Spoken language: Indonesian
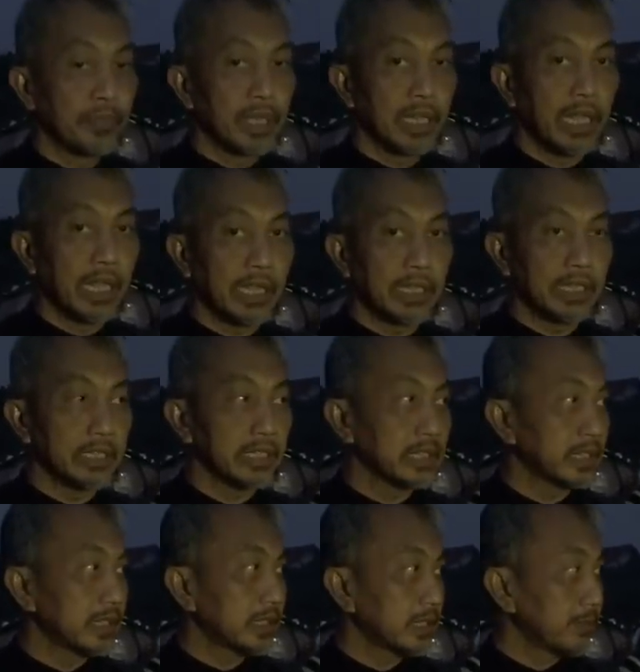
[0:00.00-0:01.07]
Nah,
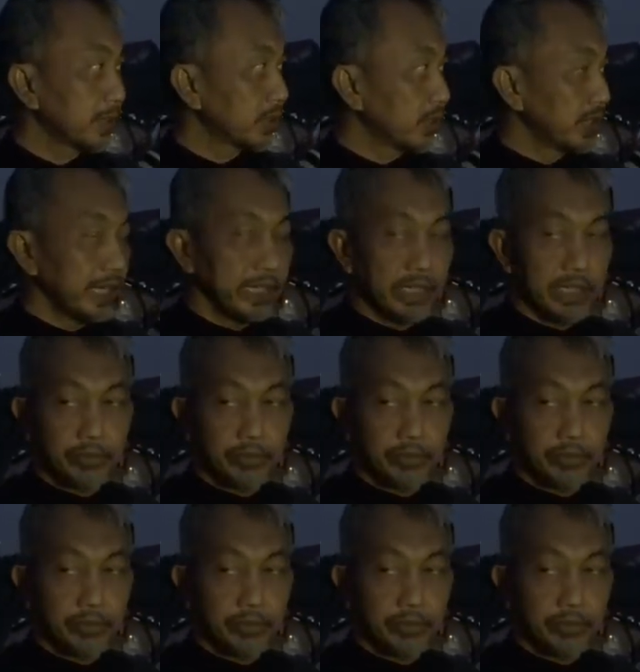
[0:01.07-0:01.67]
sebetulnya ini